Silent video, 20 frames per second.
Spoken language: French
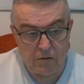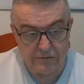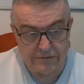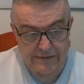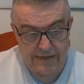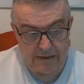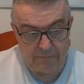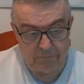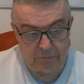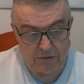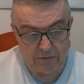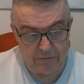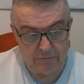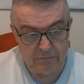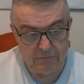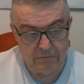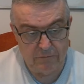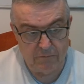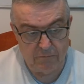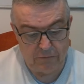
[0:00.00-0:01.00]
en simple
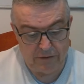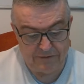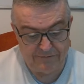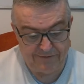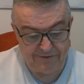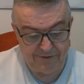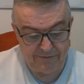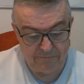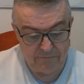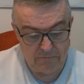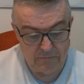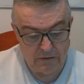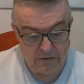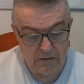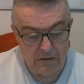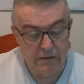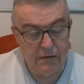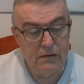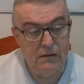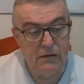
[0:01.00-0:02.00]
placé
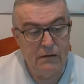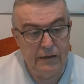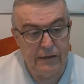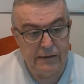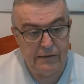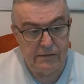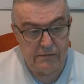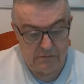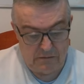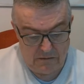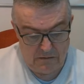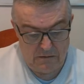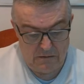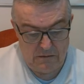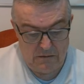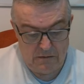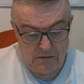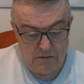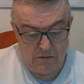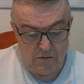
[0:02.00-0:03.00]
et
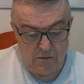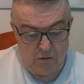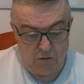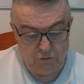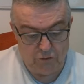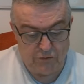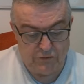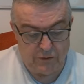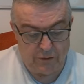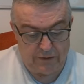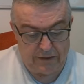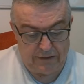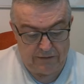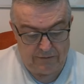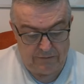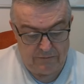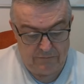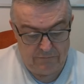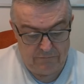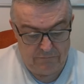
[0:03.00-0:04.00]
en 2 sur
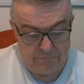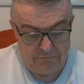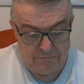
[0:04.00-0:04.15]
4.